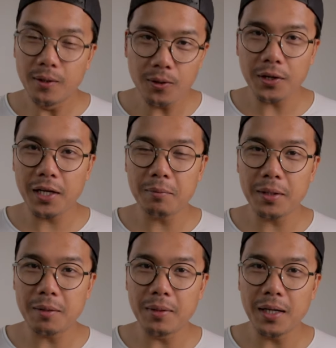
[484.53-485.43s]
Okay
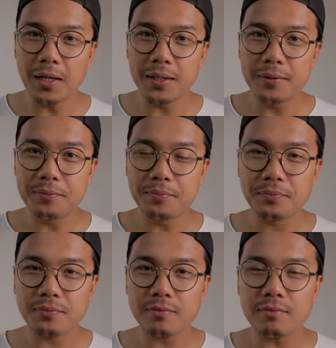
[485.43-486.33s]
naman, di ba?
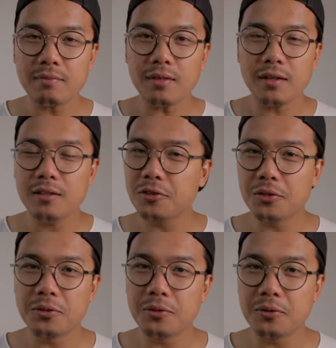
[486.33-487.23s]

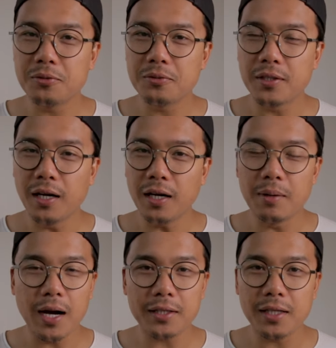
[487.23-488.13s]
So, yeah,
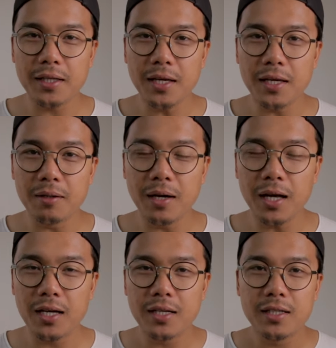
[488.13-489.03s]
bakit hindi, di ba?
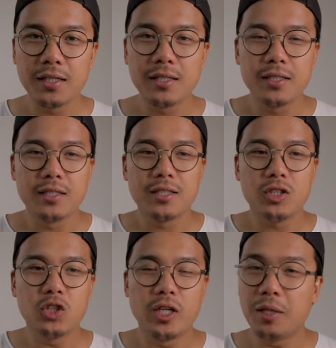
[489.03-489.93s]

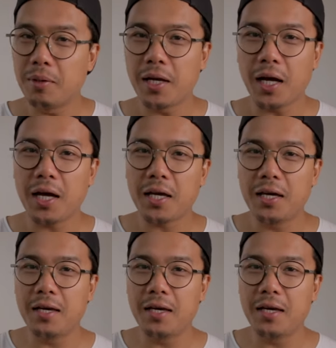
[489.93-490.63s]
Yun, libre na nga eh.